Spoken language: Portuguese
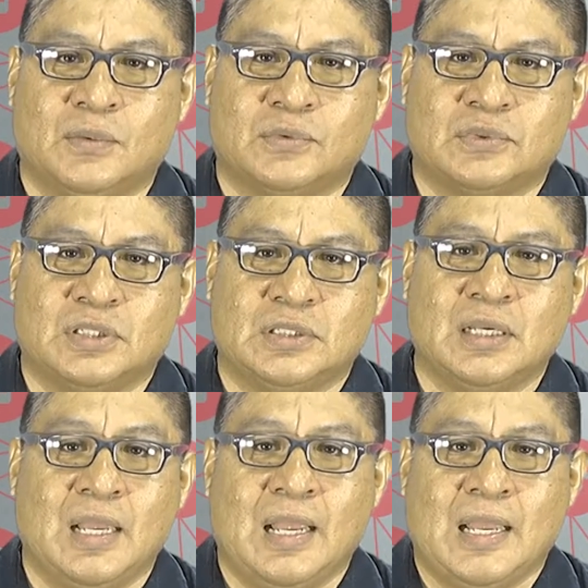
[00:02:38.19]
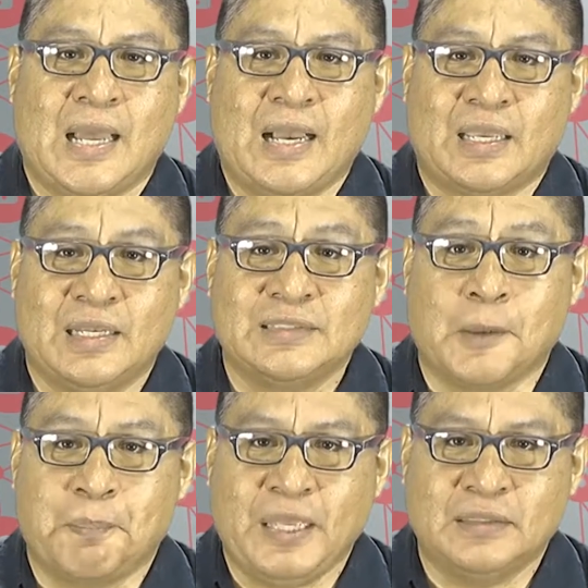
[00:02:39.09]
ou seja, aqueles
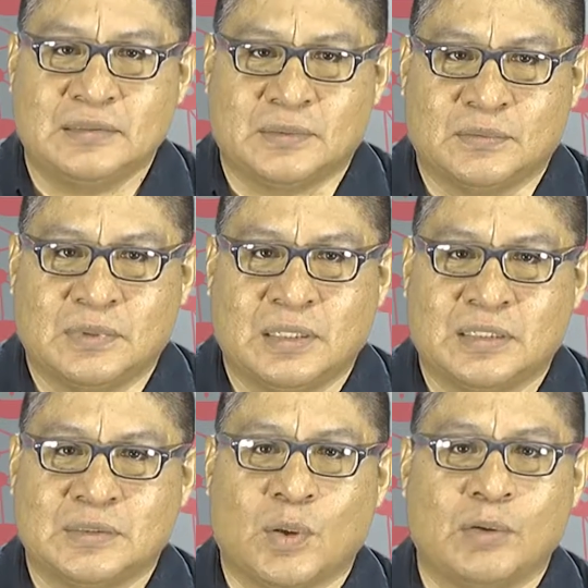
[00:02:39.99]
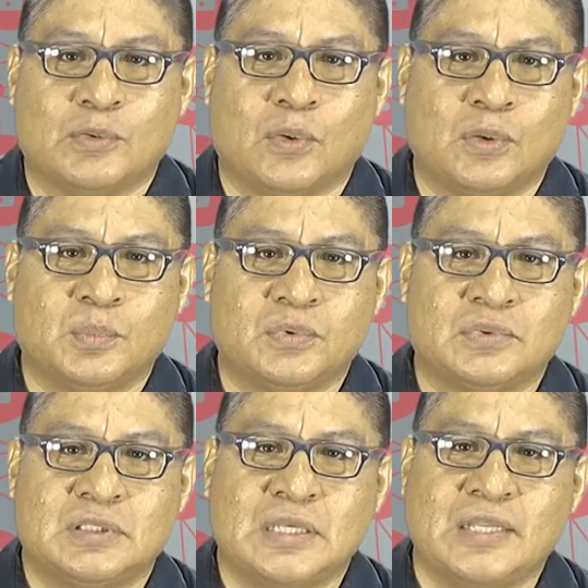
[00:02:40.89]
que pensam, que são
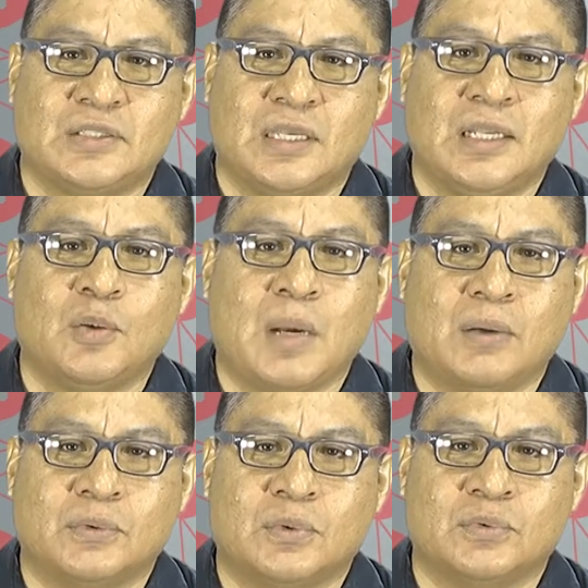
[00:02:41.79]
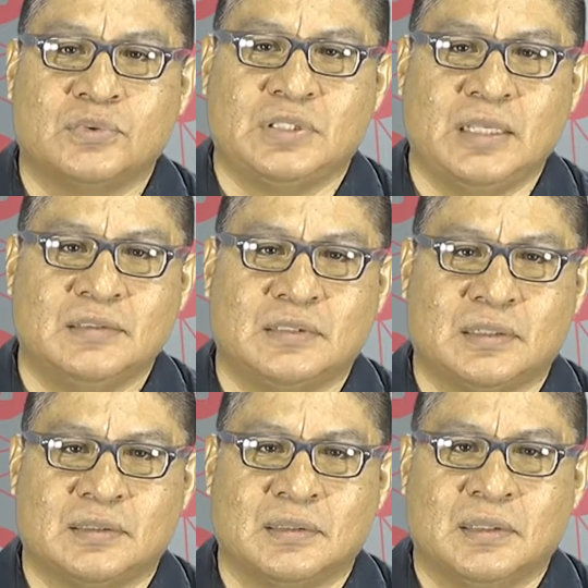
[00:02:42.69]
autônomos e adquirem uma
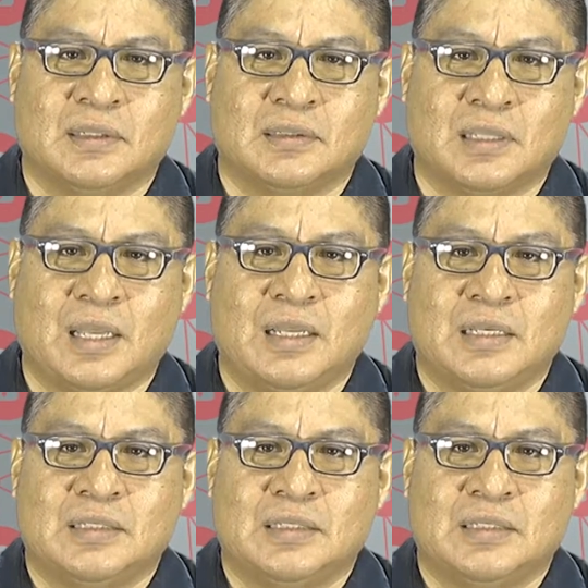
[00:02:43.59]
autoconsciência, né?